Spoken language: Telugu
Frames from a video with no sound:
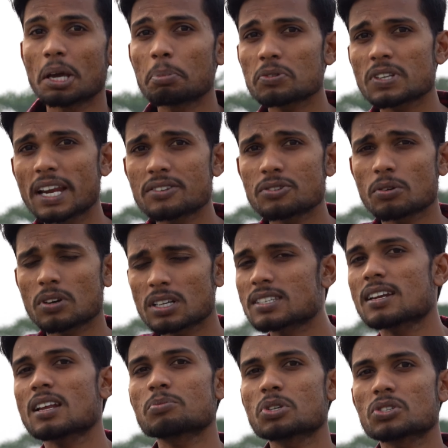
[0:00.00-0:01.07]
టైప్ ఆఫ్ స్లైడ్స్
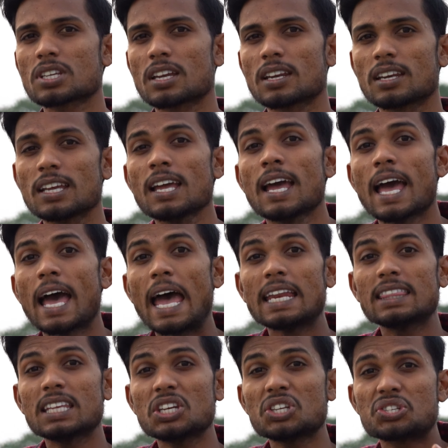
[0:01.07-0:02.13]
ఒక్కసారి అబ్జర్వ్ చేయండి అండ్
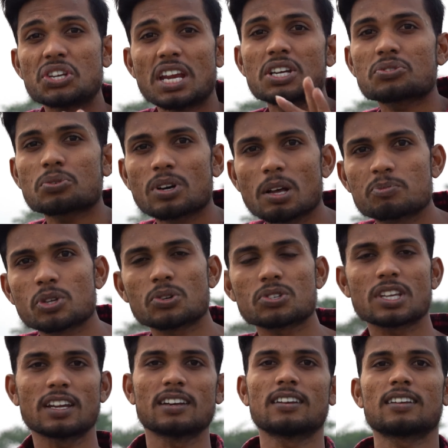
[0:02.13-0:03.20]
దీని షేడ్స్ కూడా అబ్జర్వ్
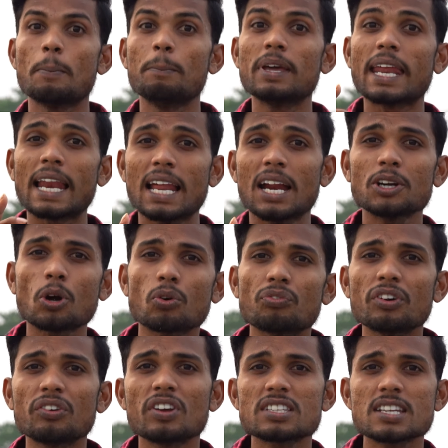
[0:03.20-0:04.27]
చేయండి మీరు ఎలాంటి
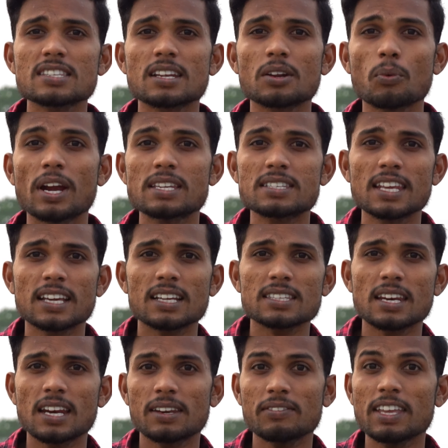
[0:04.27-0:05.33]
అవుట్ఫిట్ వేసినా సరే వైట్ స్నేకర్స్
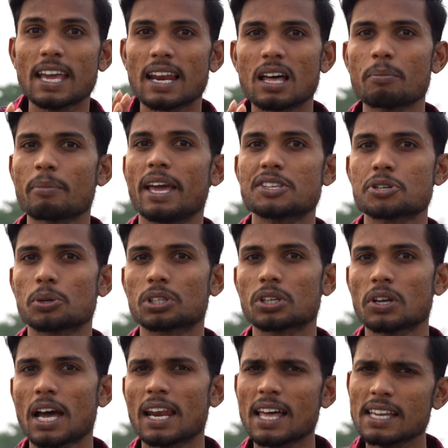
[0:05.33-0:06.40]
అనేటివి ఎలా మ్యాచ్
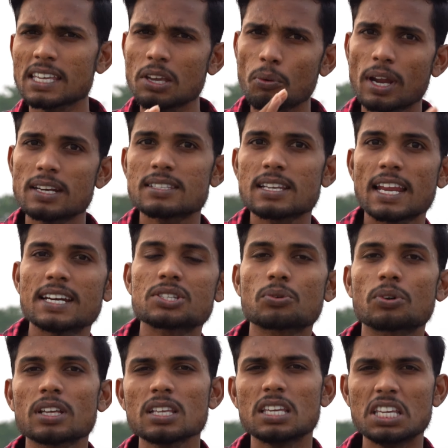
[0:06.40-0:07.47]
అవుతాయి అలాగే వైట్ స్లైడ్స్
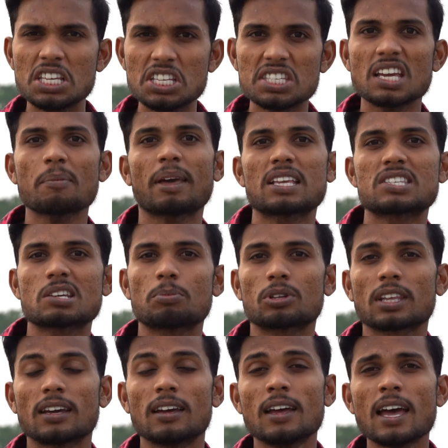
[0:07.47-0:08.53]
కూడా ఈజీగా మ్యాచ్
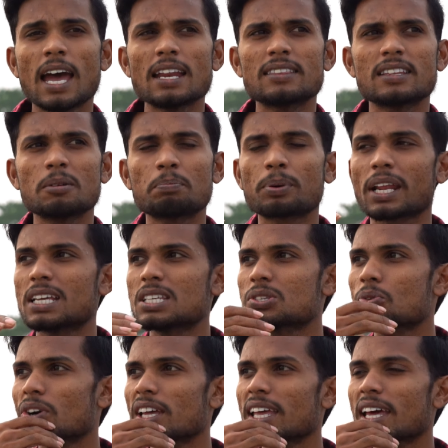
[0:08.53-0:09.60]
అయిపోతాయి అండ్ దీని ప్రైస్
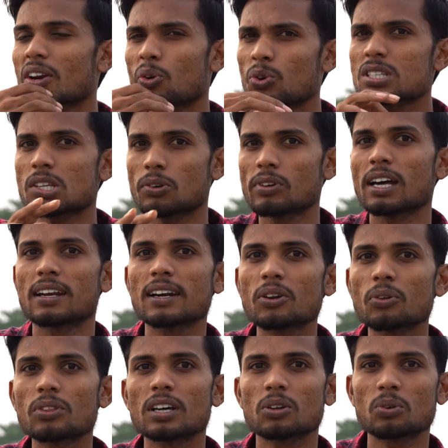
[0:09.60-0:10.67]
కూడా అరౌండ్ సెవెన్ హండ్రెడ్ ఉంది